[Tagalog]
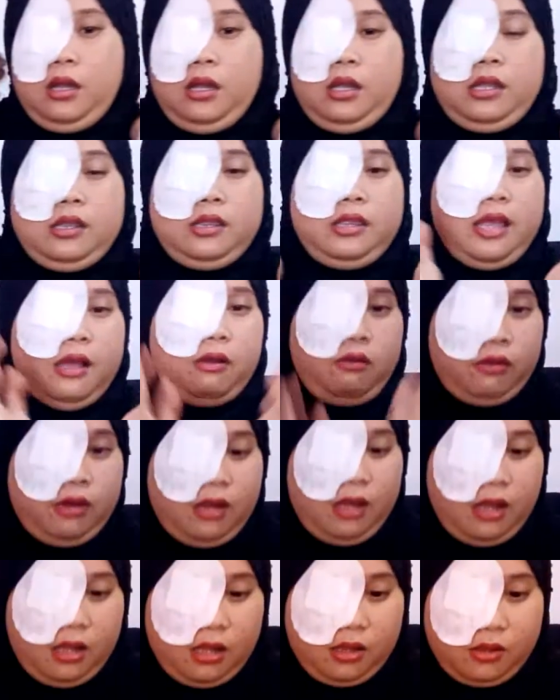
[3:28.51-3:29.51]
Hindi ako
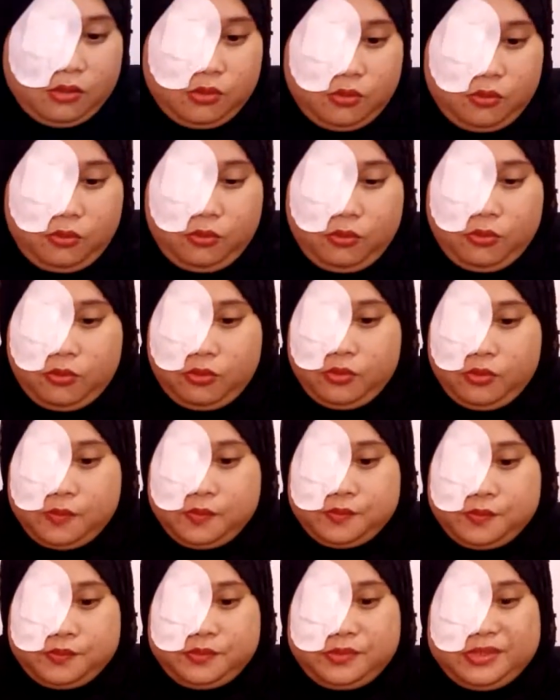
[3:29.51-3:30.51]
nakakatulog
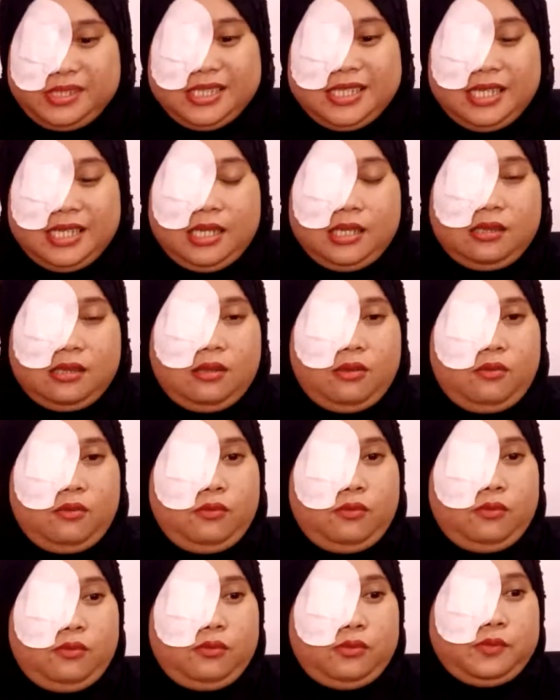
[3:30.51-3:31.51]
sa sakit ng
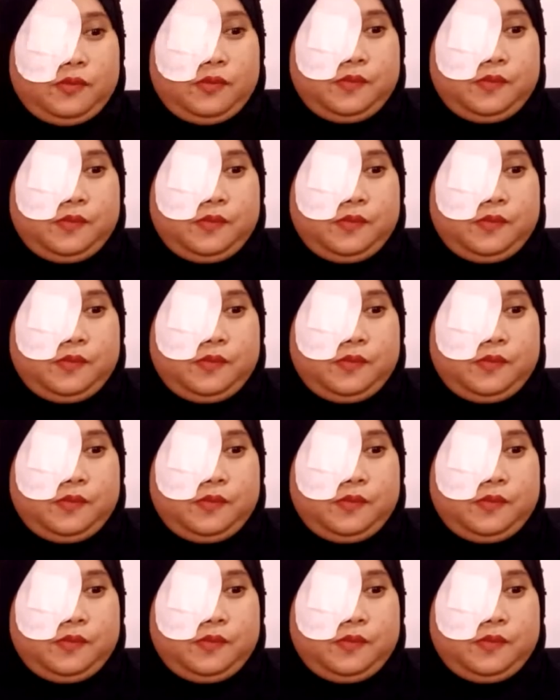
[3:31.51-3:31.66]
ulo.